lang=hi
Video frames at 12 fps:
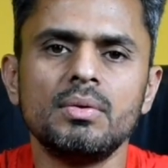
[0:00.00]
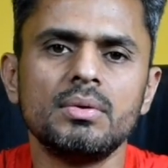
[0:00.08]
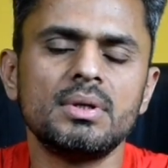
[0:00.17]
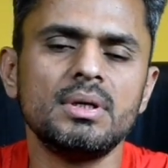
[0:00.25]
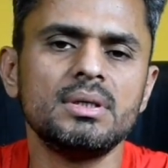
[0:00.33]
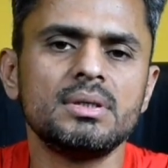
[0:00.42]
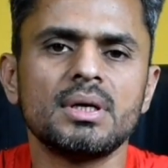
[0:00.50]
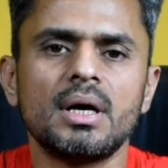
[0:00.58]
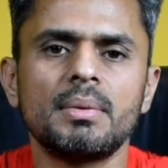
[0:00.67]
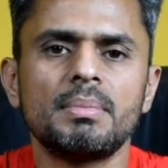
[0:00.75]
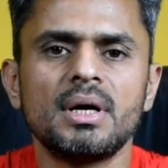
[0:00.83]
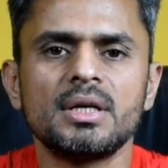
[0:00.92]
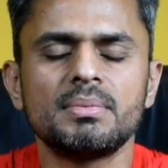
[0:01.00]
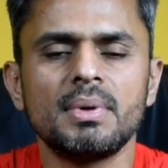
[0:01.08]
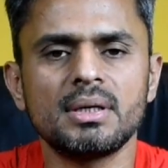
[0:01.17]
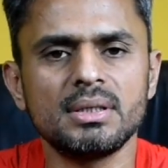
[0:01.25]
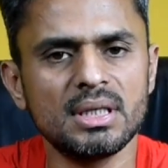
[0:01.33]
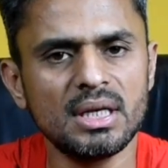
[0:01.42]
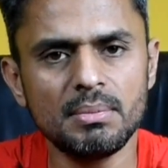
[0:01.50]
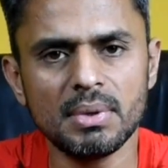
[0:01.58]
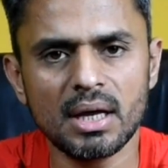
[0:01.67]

दो तीन चार पाँच बार जितनी